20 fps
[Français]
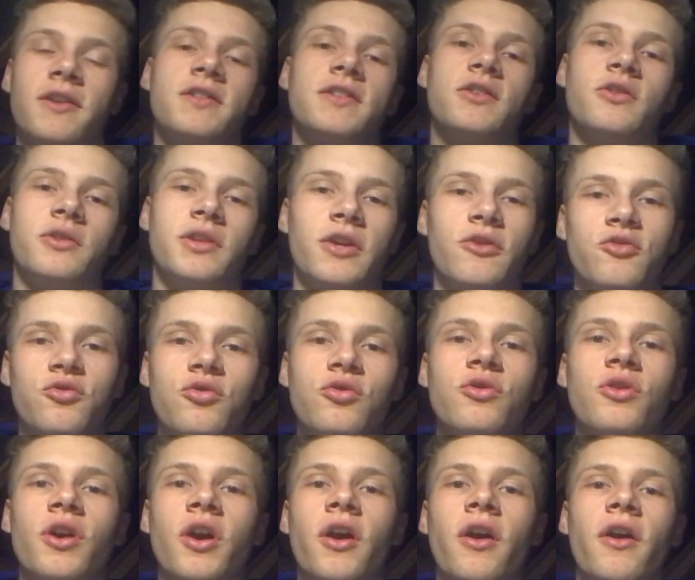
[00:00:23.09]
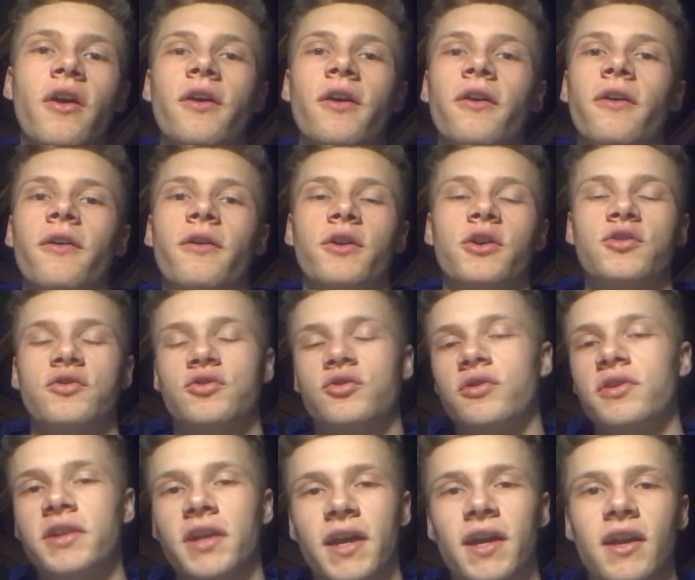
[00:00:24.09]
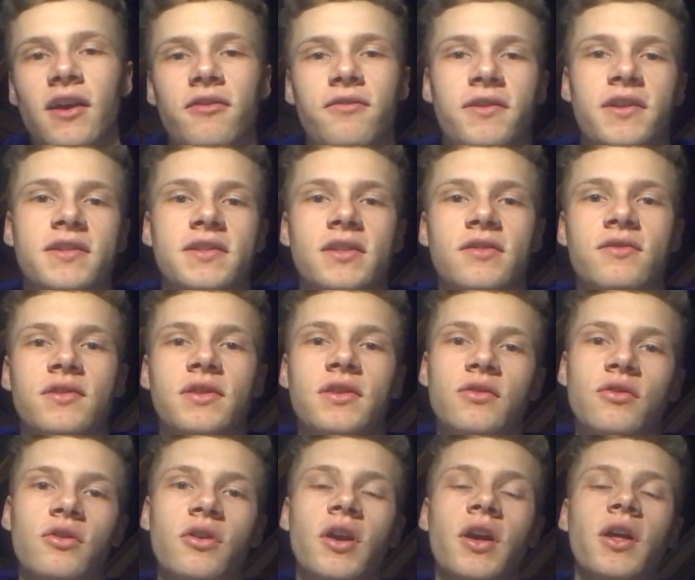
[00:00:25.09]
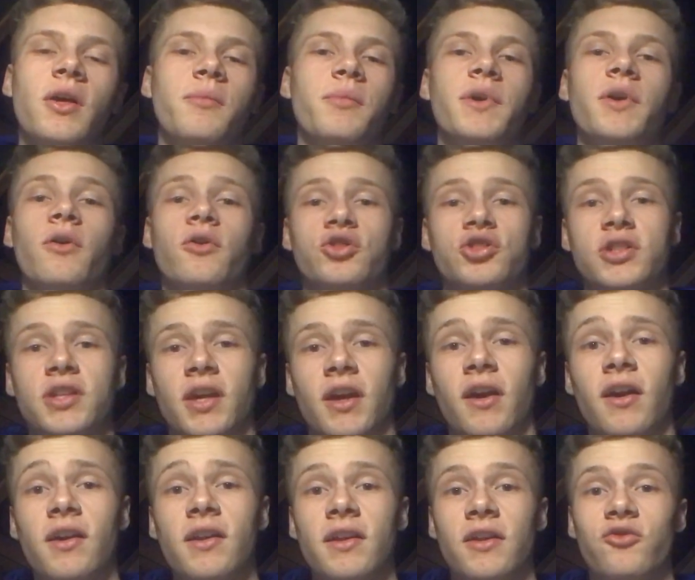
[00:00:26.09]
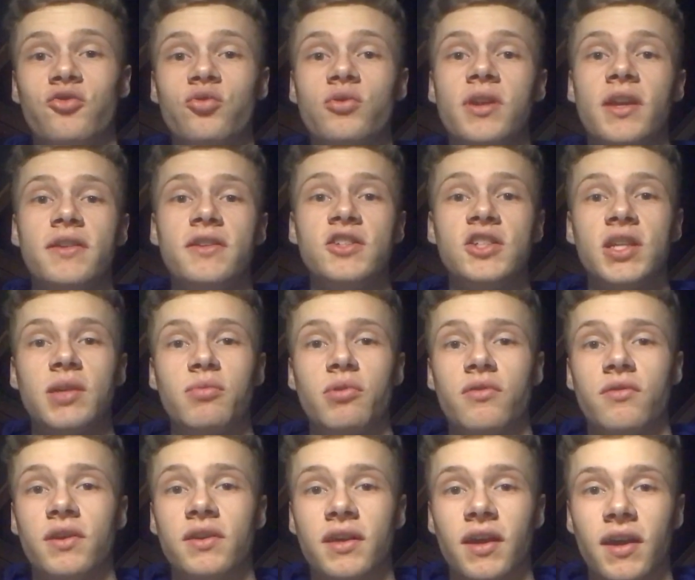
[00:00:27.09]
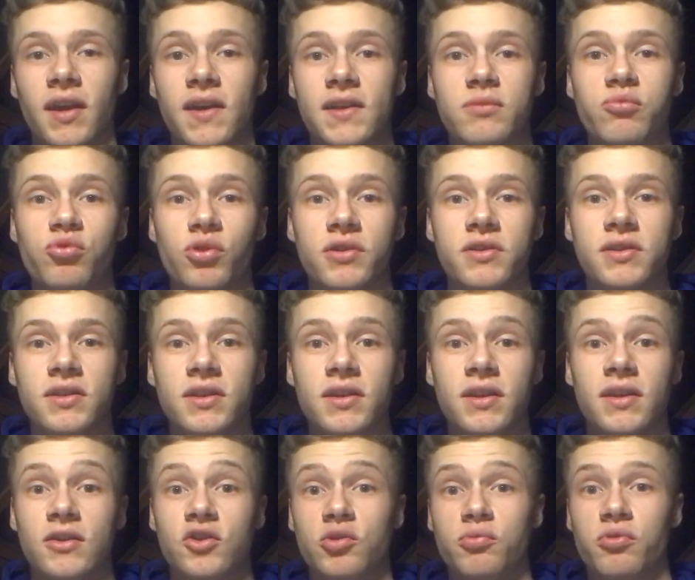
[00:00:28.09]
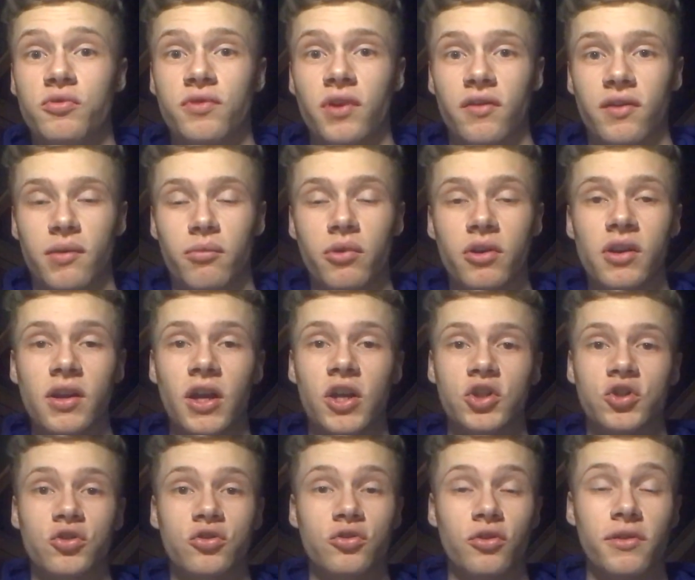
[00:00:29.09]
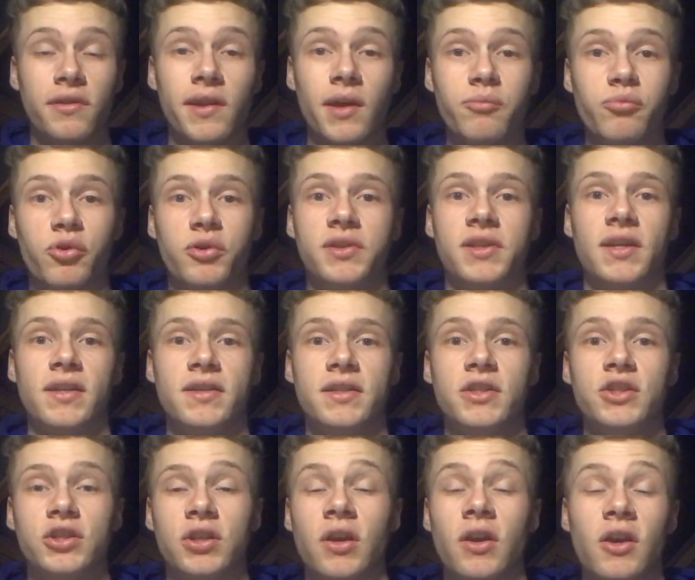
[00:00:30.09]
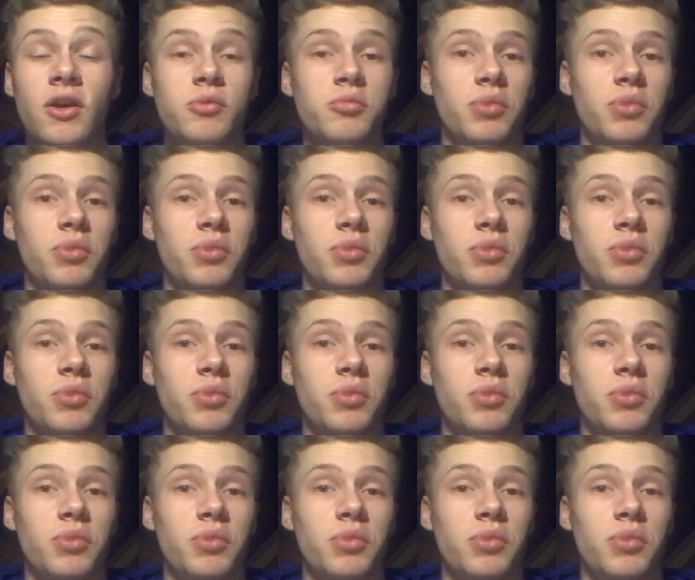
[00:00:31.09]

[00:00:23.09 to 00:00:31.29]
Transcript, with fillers: Ainsi, il y en a deux euh, que je te dirai à la fin de cette vidéo, mais en général, il y a toutes les niches qui peuvent être exploitées et tu peux faire vraiment de l'argent dans n'importe quelle niche.